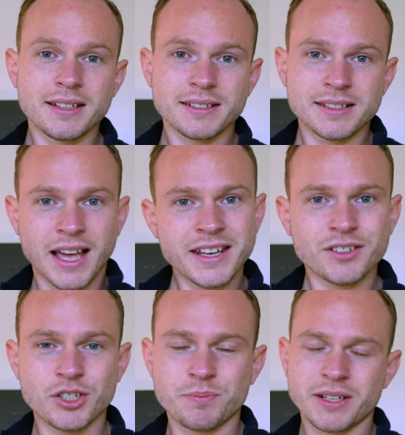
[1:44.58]
Das
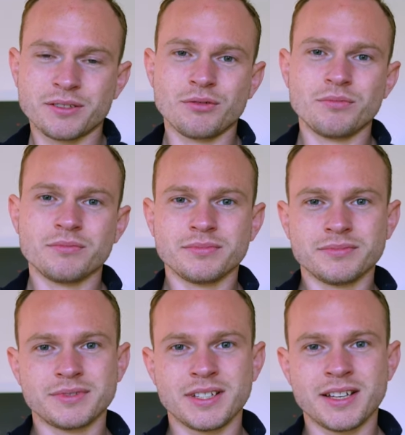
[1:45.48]
andere Spektrum,
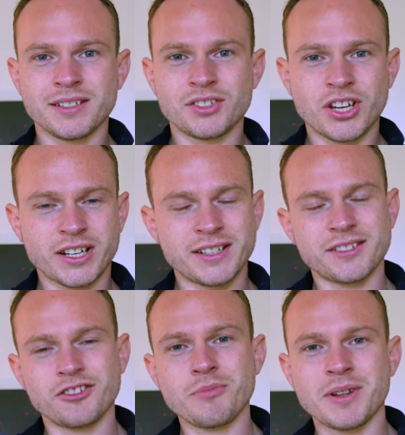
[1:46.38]
ja, die
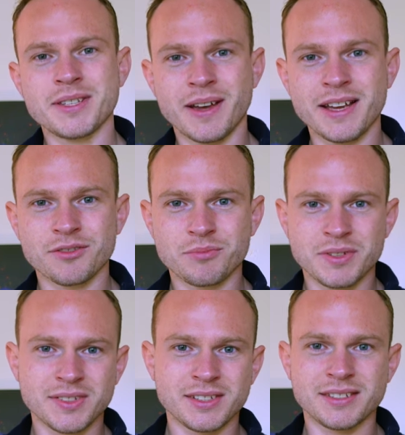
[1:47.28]
Checkliste Nummer zwei, so ein
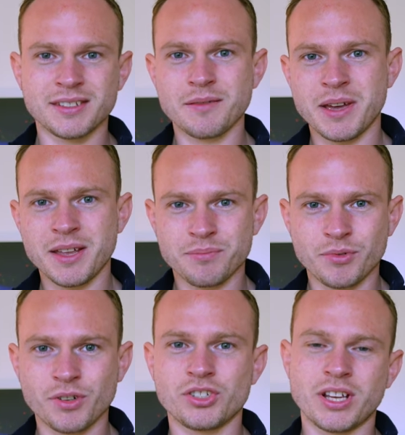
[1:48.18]
bisschen diese Bad
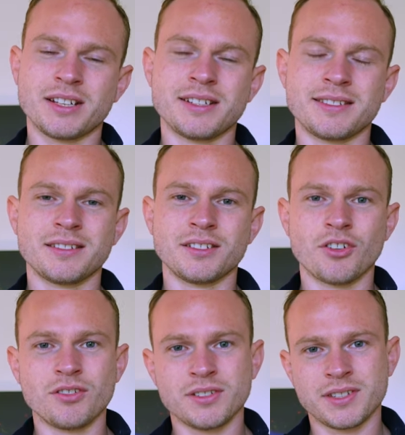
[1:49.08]
Boy Checkliste,
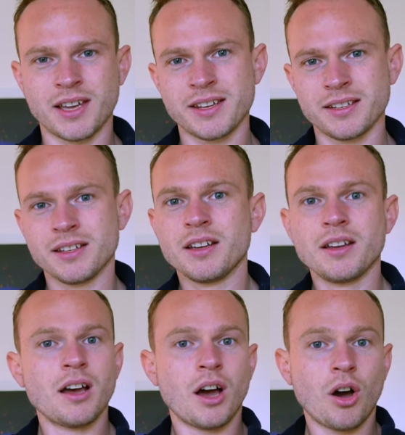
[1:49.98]
könnte sein,
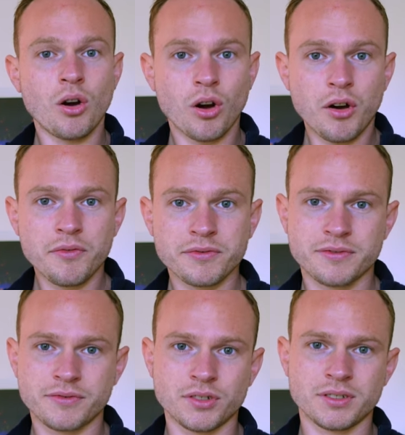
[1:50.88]
auch oft
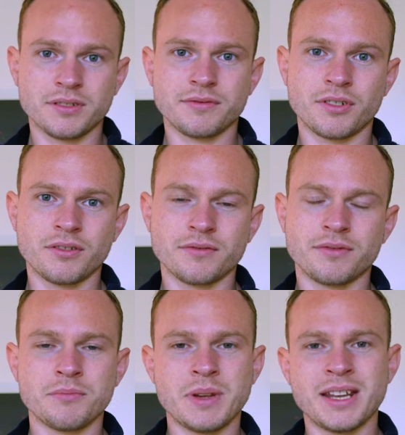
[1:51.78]
von, von,
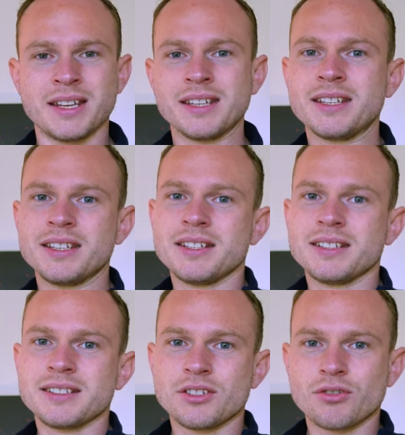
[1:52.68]
von Männern,
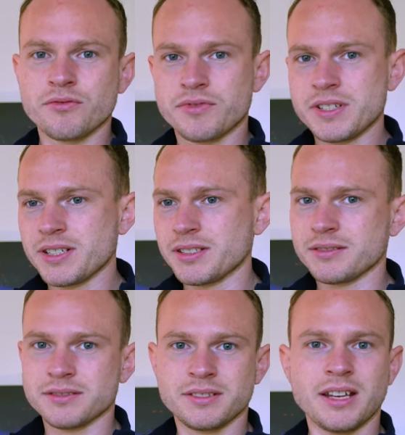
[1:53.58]
die schon
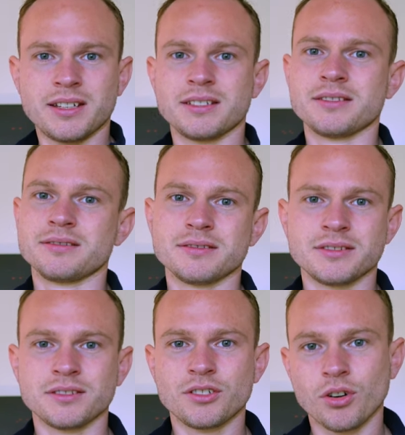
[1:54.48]
viel
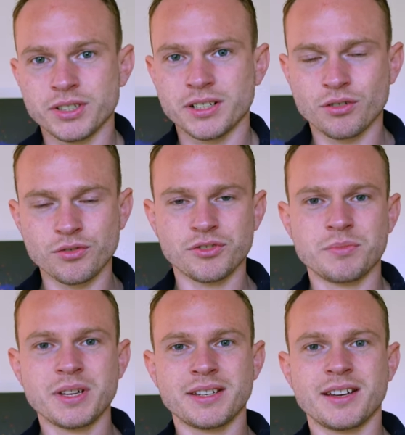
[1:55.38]
Dating-Content äh,
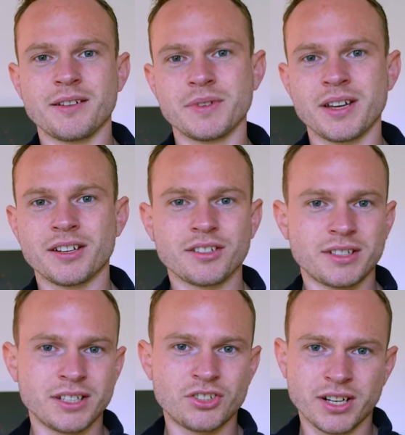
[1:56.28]
konsumiert haben. Ja,
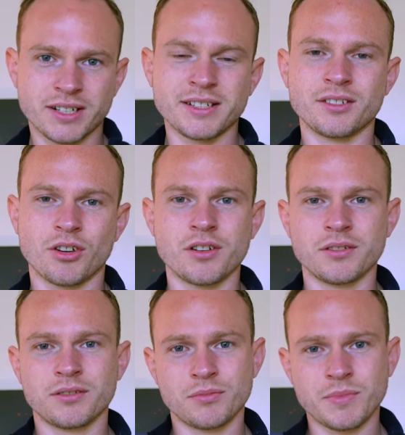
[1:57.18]
die Checkliste
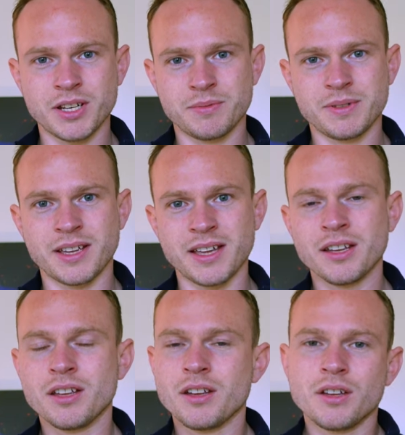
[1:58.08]
könnte zum Beispiel sein,
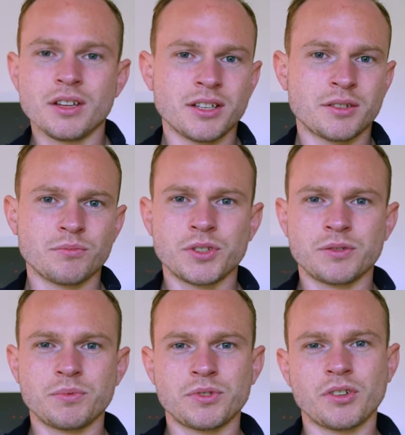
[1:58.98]
ich
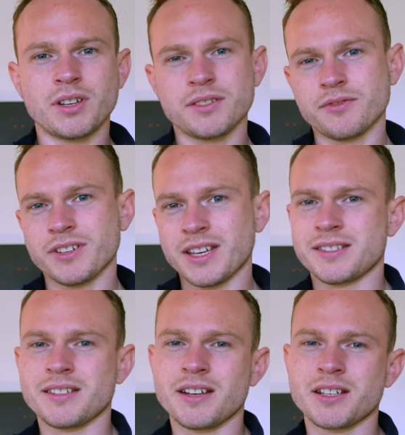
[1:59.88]
muss besonders
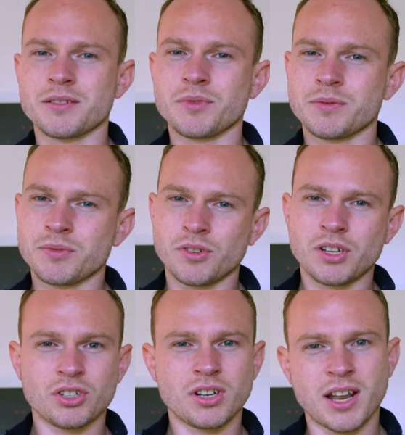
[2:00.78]
frech sein, ich muss
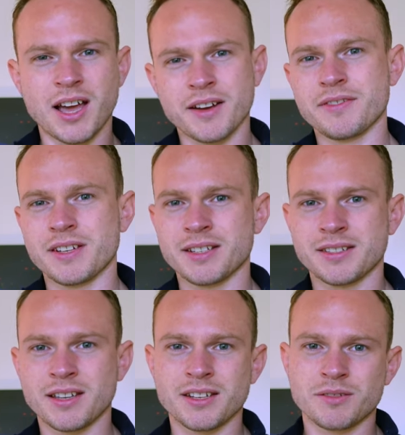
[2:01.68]
besonders schlagfertig sein,